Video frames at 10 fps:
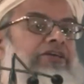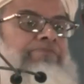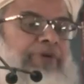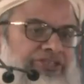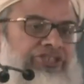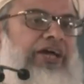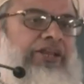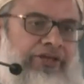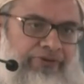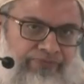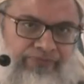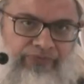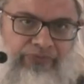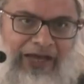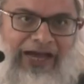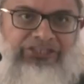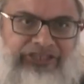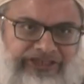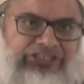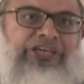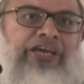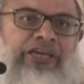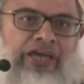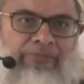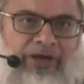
की पहचान है आइडेंटिटी है यह